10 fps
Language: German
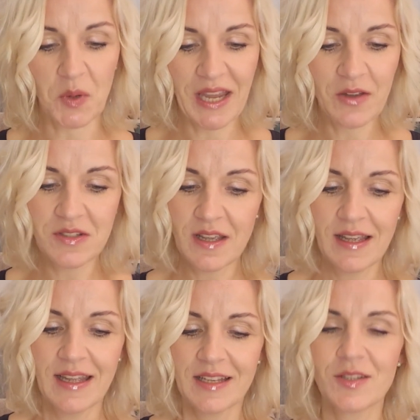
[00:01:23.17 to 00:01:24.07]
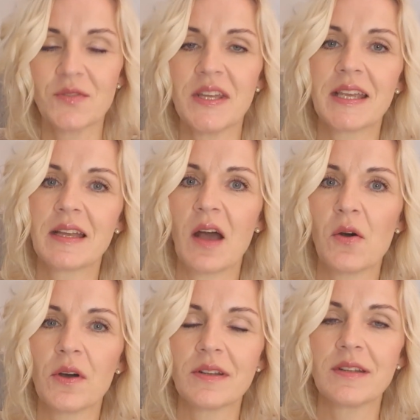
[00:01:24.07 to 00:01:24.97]
Okay, und deswegen
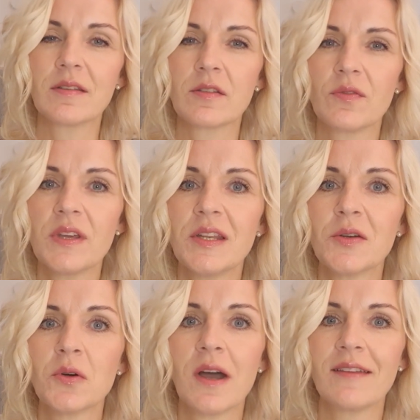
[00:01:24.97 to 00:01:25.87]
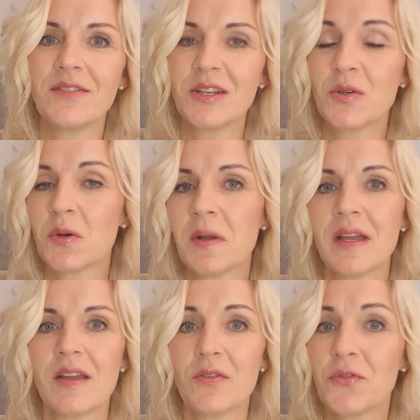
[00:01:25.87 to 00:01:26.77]
auch dieses Video, ein Video
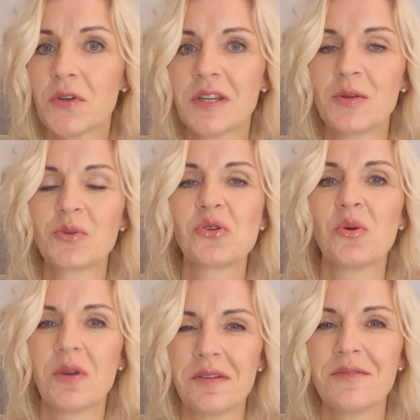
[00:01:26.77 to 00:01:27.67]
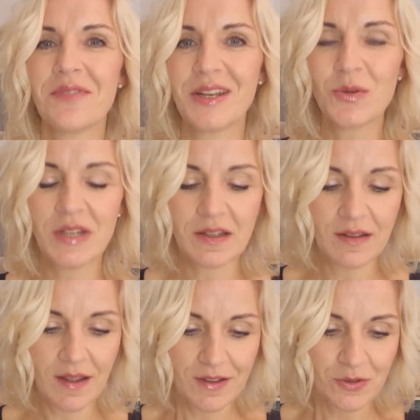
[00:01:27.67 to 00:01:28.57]
für den Oktober, wenn du
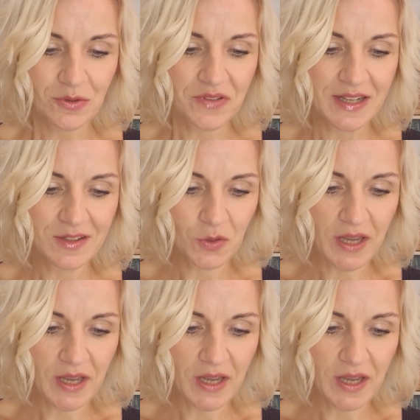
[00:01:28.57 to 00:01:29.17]
denn so willst.